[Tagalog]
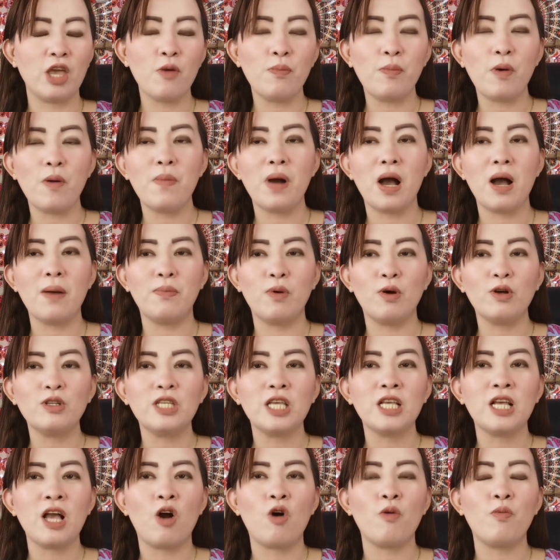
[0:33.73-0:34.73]
Ngayon po mga
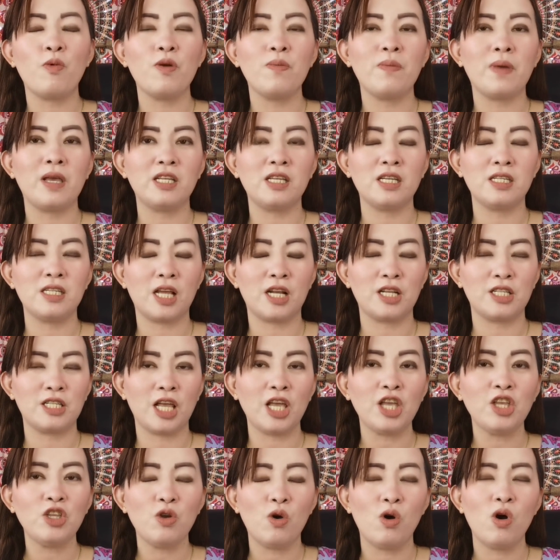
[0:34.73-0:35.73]
bossing, ako po ay may share
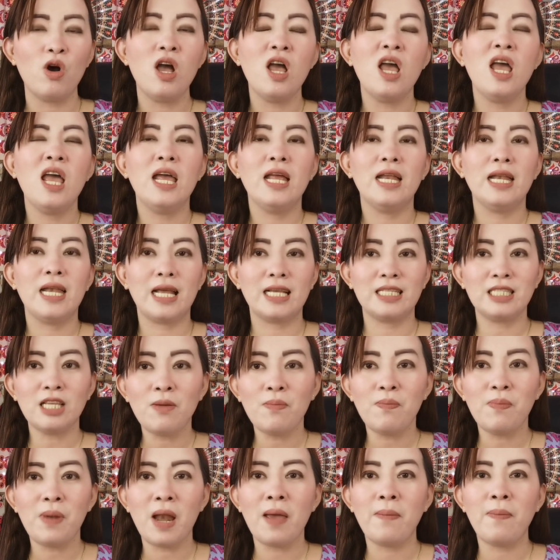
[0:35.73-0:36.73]
sa inyo Pilipino na
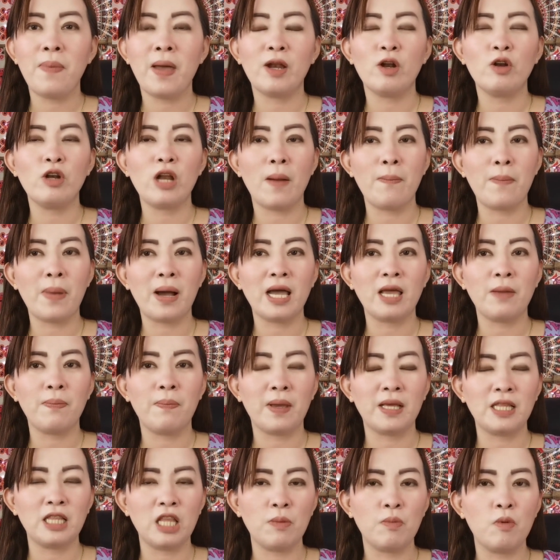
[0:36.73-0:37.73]
simple pero
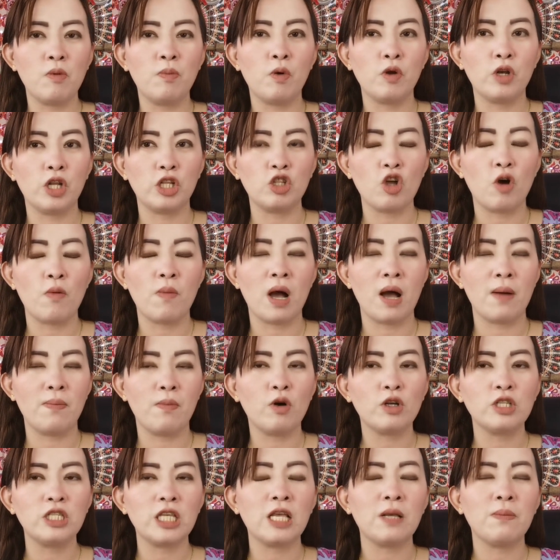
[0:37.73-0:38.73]
napaka-epektibo po nito
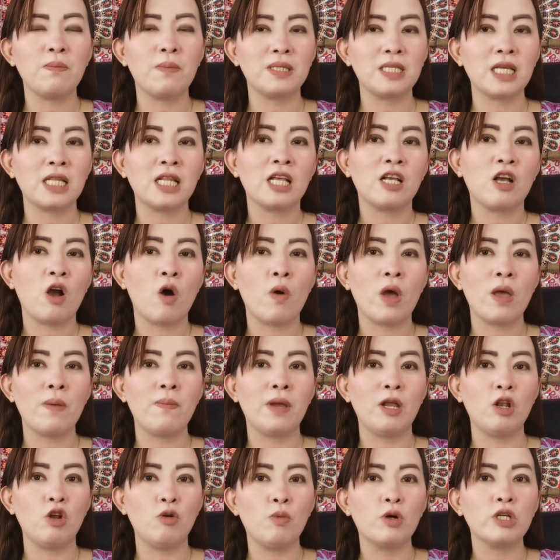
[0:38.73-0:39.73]
mga bossing basta't ikaw ay
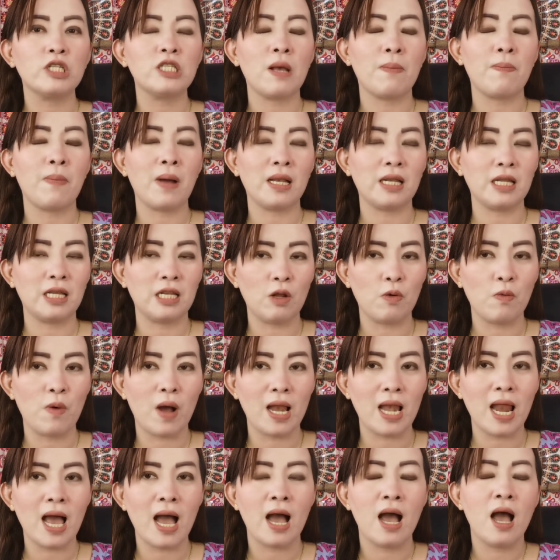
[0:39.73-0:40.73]
may lubos na
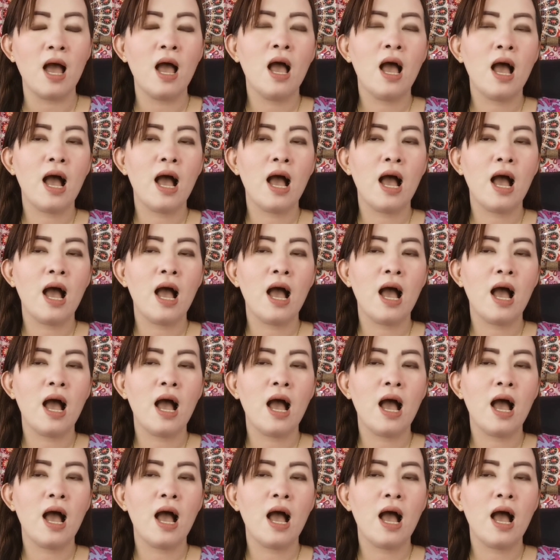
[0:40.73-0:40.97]
paniniwala.